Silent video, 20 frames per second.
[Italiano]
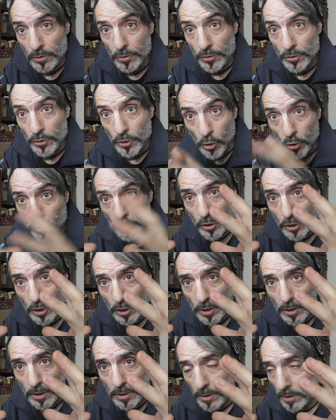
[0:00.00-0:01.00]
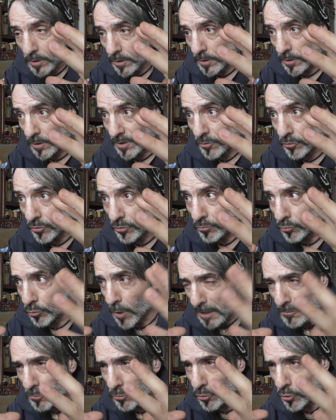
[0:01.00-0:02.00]
Gli occhi
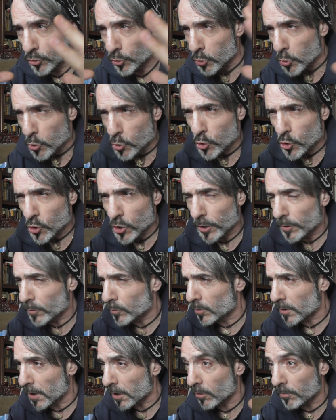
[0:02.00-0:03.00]
azzurri,